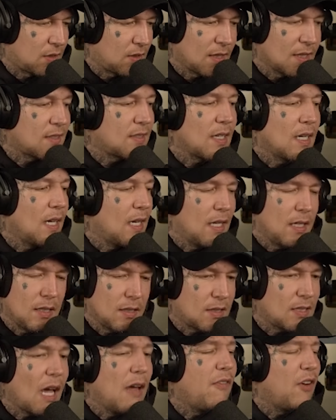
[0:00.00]
Das
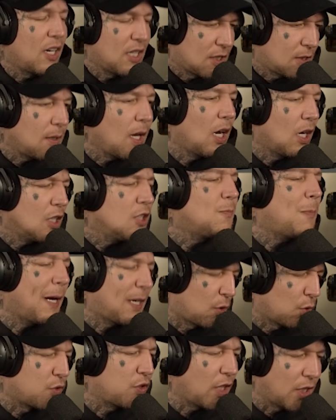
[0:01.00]
ist einfach ist, ja,
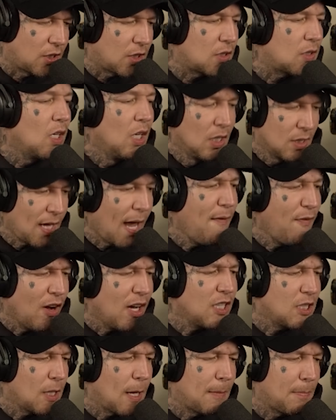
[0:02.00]
respektlos, richtig. Ist einfach
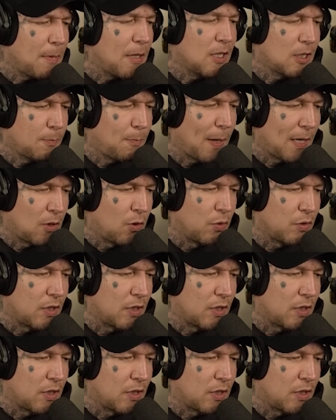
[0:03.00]
ist halt respektlos,